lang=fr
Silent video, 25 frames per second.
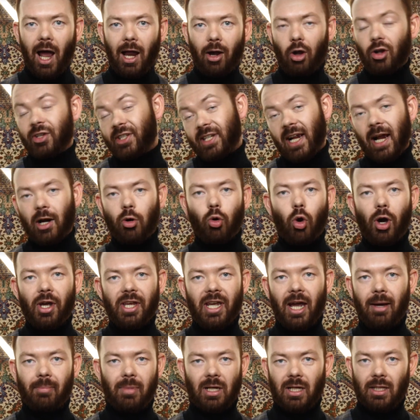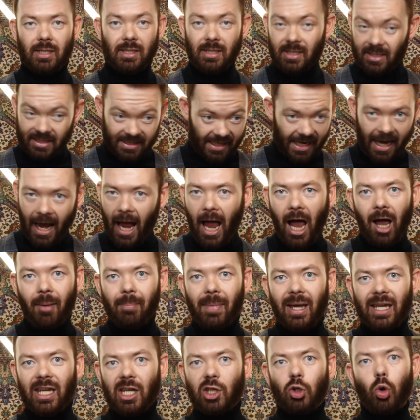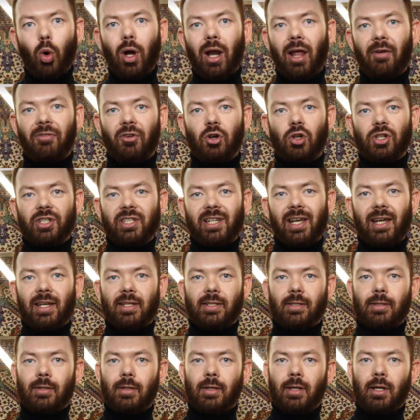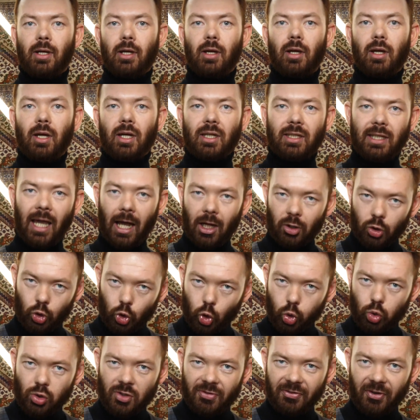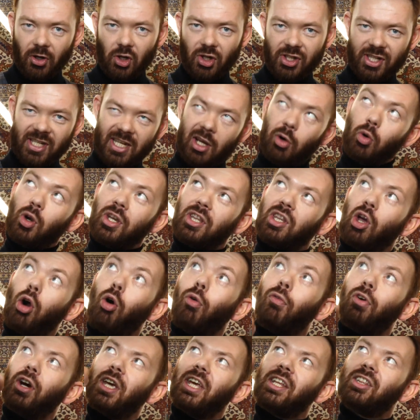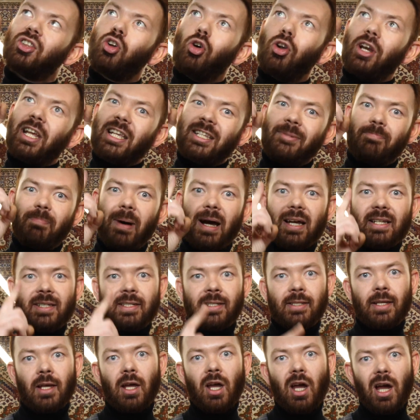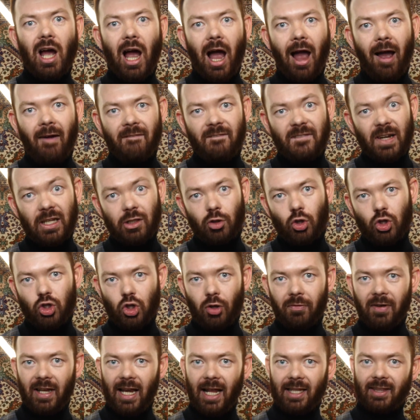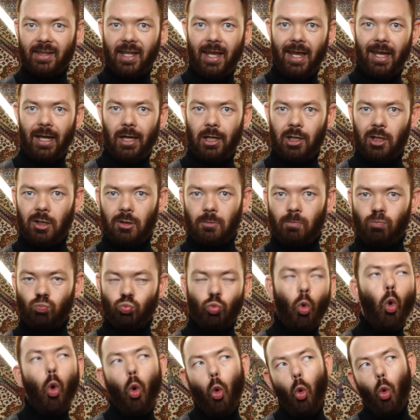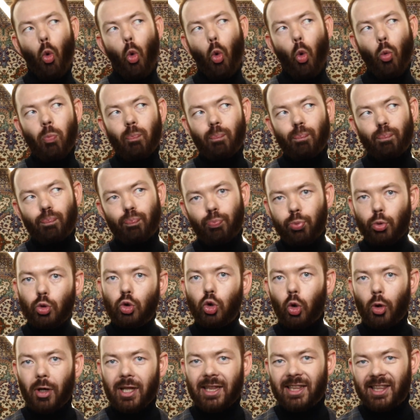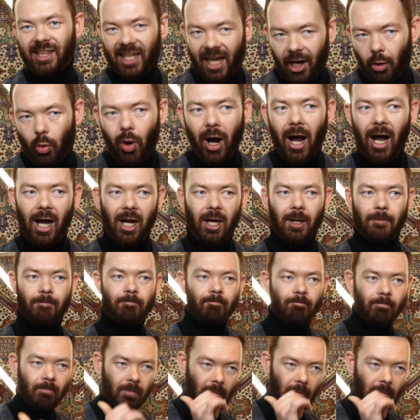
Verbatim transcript: Alors, c'est incroyable. C'est Armageddon à la française. Car 12 Français ont été envoyés dans l'espace afin de sauver la Terre. Ou plutôt les terroirs.